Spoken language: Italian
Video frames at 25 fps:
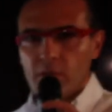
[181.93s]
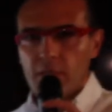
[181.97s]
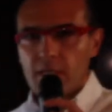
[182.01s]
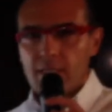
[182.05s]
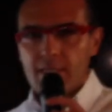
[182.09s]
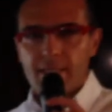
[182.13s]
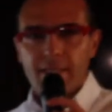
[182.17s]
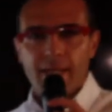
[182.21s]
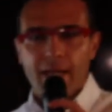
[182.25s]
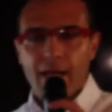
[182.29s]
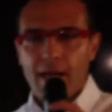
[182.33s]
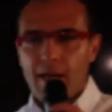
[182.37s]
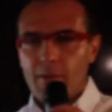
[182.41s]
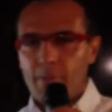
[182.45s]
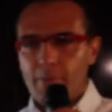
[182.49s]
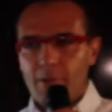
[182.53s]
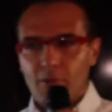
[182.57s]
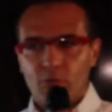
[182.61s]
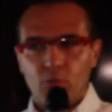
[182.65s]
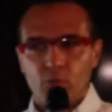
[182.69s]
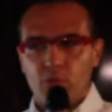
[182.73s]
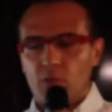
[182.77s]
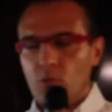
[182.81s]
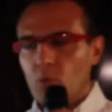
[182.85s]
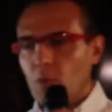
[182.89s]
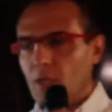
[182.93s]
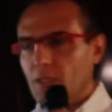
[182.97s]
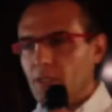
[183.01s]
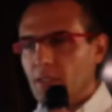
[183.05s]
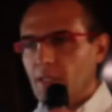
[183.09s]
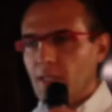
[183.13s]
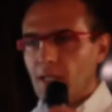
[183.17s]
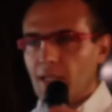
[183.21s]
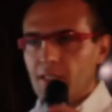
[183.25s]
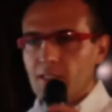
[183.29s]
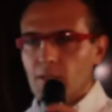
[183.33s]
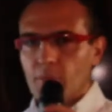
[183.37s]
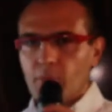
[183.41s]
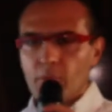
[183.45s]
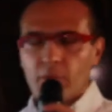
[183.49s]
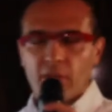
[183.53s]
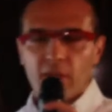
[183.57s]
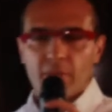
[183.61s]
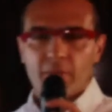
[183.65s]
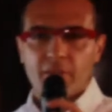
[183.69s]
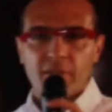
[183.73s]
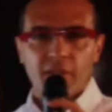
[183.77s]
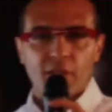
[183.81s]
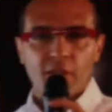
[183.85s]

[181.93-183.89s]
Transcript: da Skype a tutti quanti gli altri programmi